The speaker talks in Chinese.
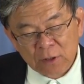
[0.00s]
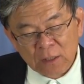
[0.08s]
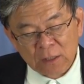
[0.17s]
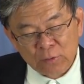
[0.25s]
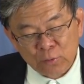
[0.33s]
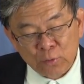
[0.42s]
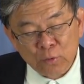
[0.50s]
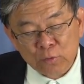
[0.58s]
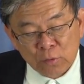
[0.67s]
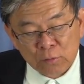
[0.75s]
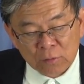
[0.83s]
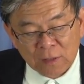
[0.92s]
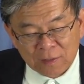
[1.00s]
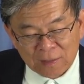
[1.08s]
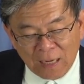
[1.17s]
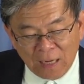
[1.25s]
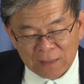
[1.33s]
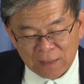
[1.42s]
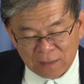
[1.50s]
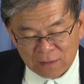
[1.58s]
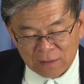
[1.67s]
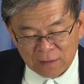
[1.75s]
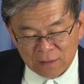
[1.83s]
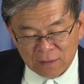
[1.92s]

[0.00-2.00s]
上帝的宇宙中的大能，